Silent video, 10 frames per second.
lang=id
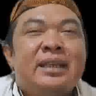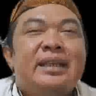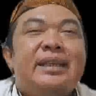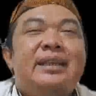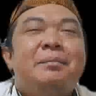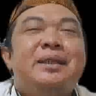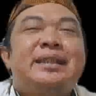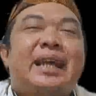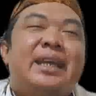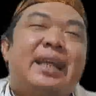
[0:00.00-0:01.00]
Ini
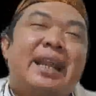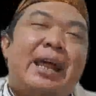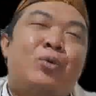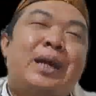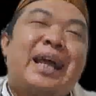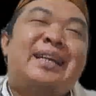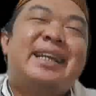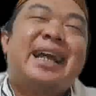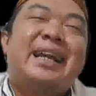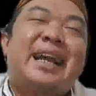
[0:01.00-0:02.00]
bisa kita lakukan
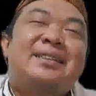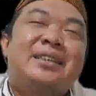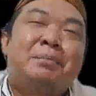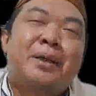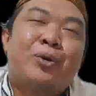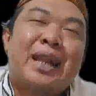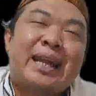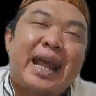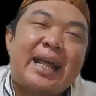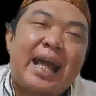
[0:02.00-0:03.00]
dengan rajin
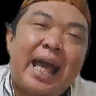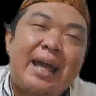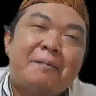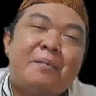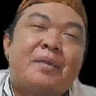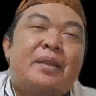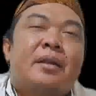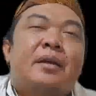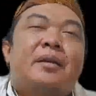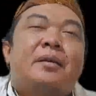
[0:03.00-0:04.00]
berolahraga,
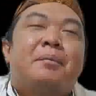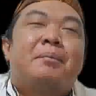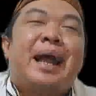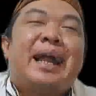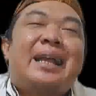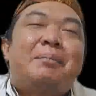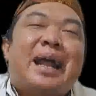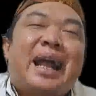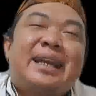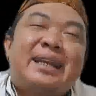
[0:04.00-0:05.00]
makan
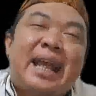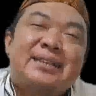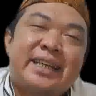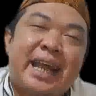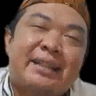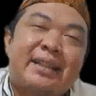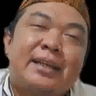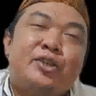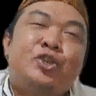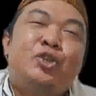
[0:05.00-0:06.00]
makanan yang sehat,
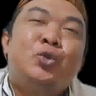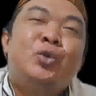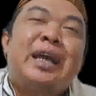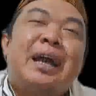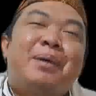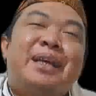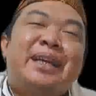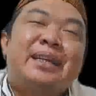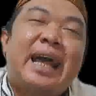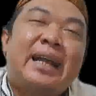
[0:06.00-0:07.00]
juga
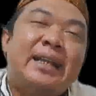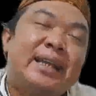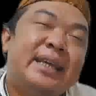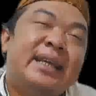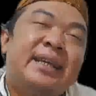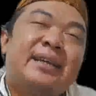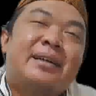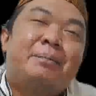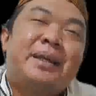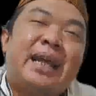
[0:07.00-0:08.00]
menghindari
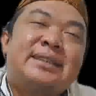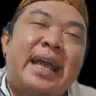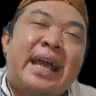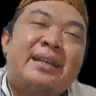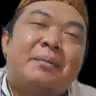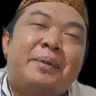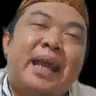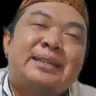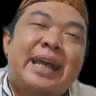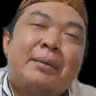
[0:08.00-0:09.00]

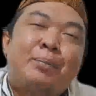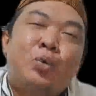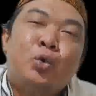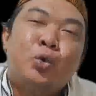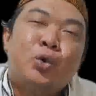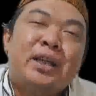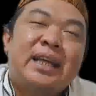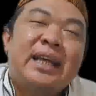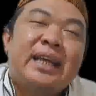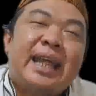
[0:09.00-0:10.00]
kebiasaan-kebiasaan buruk
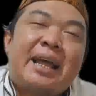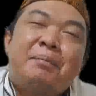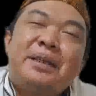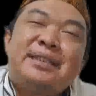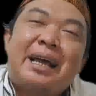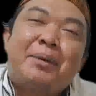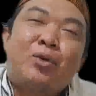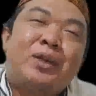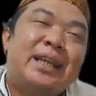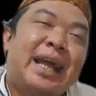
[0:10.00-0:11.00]
yang bisa
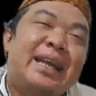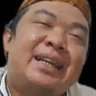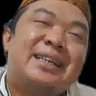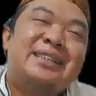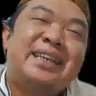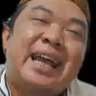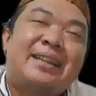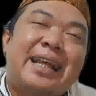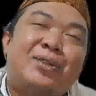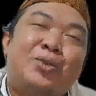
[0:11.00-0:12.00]
merugikan
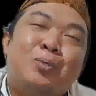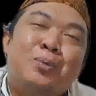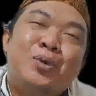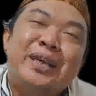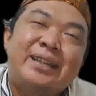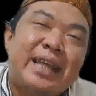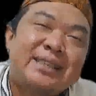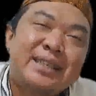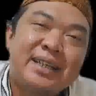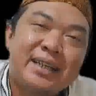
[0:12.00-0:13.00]
kesehatan tubuh kita
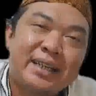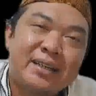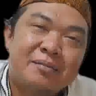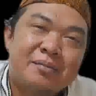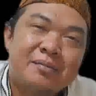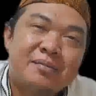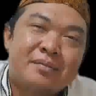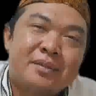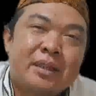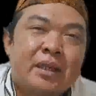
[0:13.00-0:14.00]
sendiri.
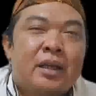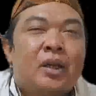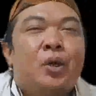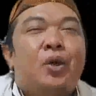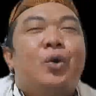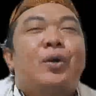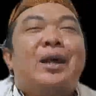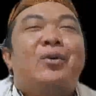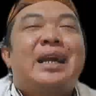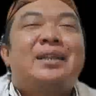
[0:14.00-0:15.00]

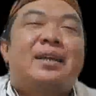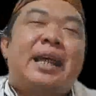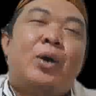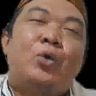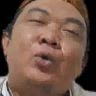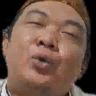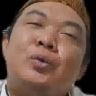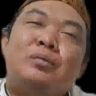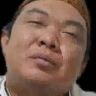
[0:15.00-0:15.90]
Orang-orang terdahulu